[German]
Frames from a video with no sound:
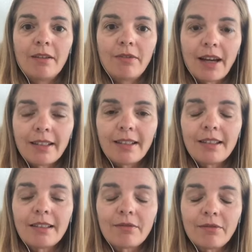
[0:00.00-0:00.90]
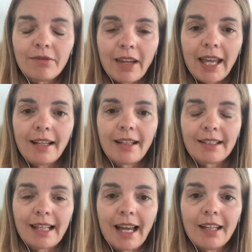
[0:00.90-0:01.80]
was ist, wenn
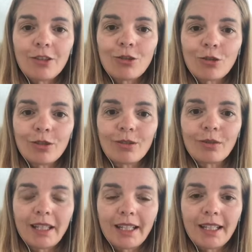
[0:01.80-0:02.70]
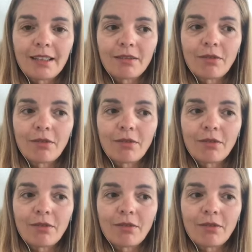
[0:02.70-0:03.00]
das alles schon so ist?